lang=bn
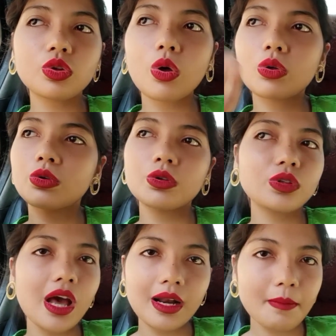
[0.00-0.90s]
তখন তো
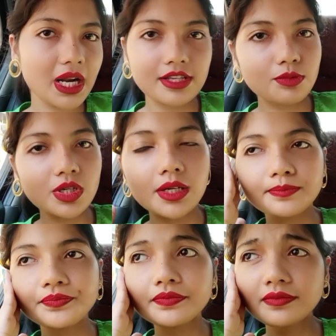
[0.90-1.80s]
আর আমরা আসবো না
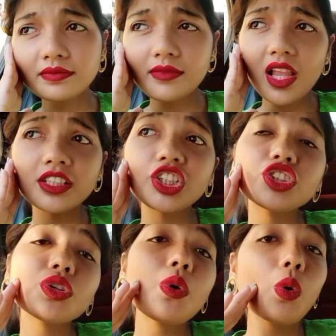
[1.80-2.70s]
সেই
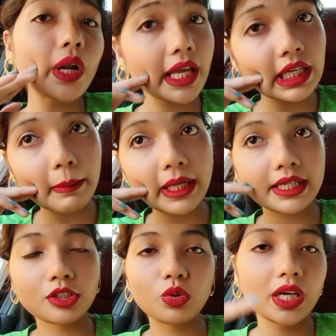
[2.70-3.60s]
জন্য ওরাই আবার
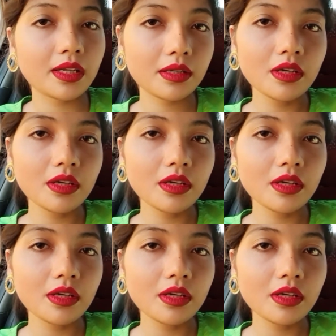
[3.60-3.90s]
একটা দোকানে